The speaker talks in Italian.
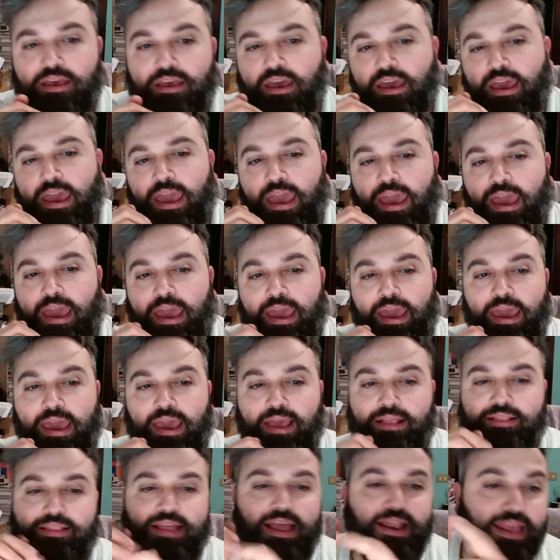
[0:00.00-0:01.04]
e
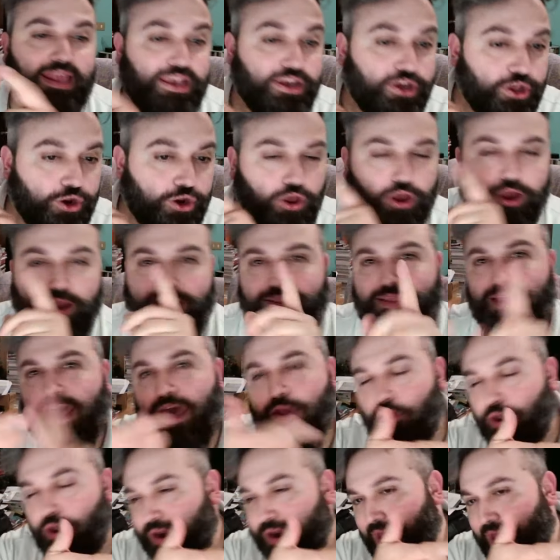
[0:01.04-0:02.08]
Danny Croyd e
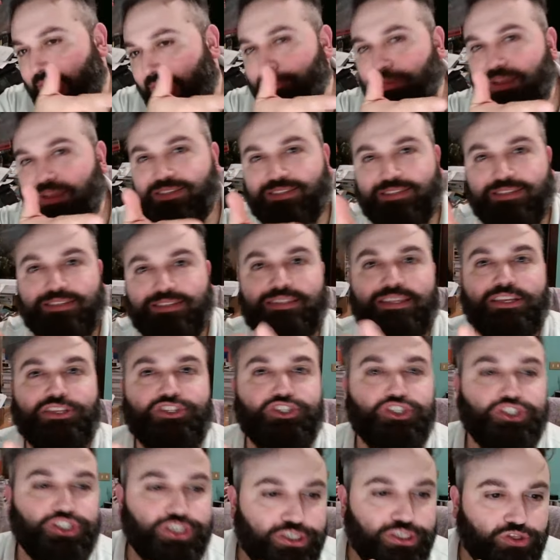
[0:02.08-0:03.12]
Aaron Ramis
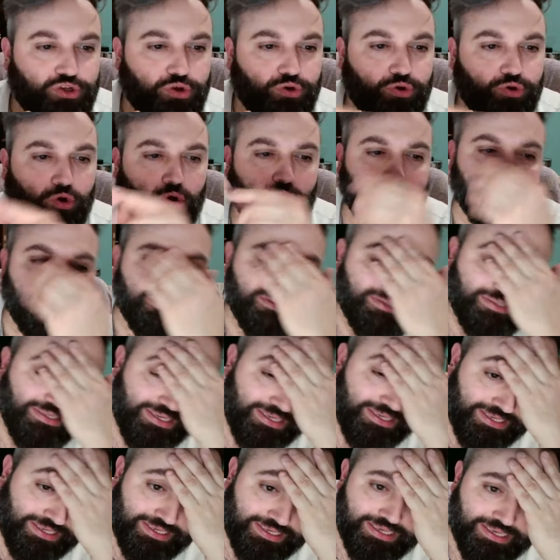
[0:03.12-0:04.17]
decidono
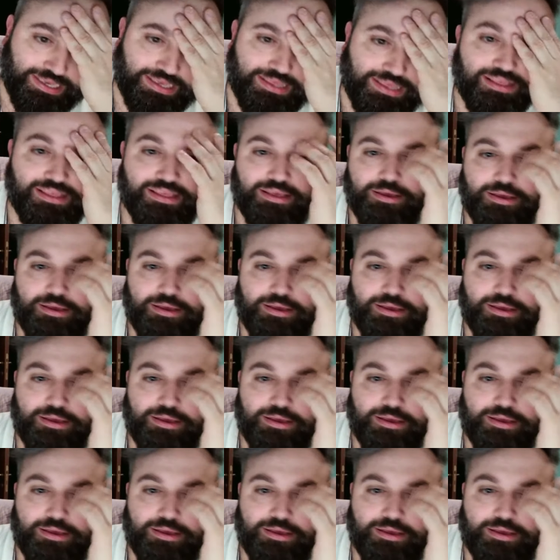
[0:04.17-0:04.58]
di